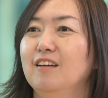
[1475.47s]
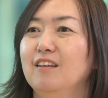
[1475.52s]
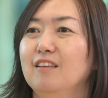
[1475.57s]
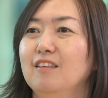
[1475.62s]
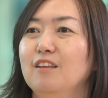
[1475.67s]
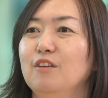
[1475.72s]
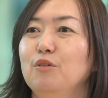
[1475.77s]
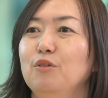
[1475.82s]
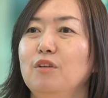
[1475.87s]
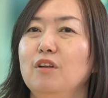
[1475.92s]

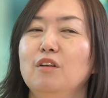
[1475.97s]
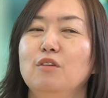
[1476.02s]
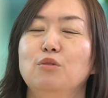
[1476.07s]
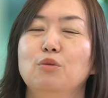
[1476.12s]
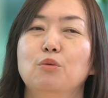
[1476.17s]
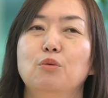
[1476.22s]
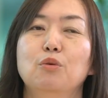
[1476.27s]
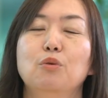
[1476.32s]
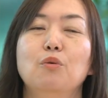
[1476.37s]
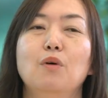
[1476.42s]
なのでそ
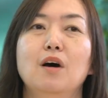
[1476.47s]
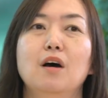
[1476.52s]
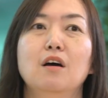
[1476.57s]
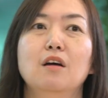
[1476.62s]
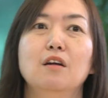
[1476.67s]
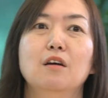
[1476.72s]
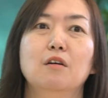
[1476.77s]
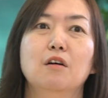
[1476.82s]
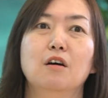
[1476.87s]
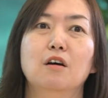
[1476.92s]
こは
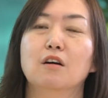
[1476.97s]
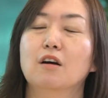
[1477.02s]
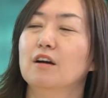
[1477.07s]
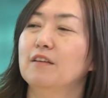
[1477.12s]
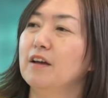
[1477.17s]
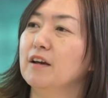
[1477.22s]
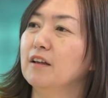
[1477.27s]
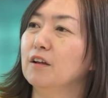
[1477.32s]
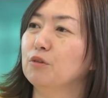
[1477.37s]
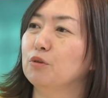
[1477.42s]
課
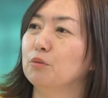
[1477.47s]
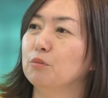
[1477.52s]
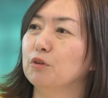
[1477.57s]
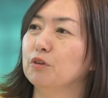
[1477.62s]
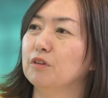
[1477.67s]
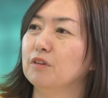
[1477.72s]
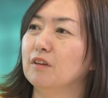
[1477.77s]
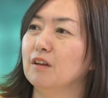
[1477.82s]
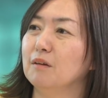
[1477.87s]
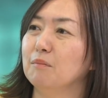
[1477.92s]
題だと思っ
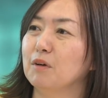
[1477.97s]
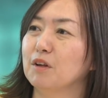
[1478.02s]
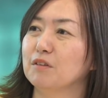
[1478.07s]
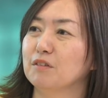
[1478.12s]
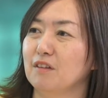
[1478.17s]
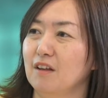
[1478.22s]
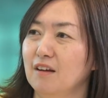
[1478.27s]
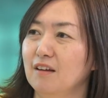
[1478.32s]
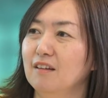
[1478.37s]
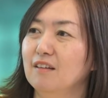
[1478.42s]
ています
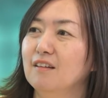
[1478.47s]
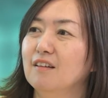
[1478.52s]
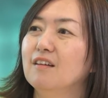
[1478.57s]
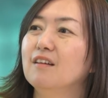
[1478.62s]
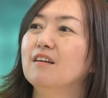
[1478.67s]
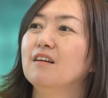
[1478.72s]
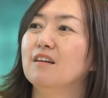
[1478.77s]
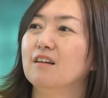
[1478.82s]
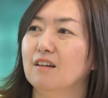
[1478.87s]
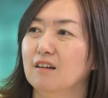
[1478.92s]
ね。
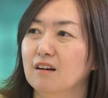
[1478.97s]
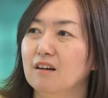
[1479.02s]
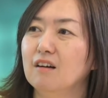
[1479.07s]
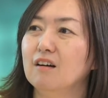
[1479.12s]
私たち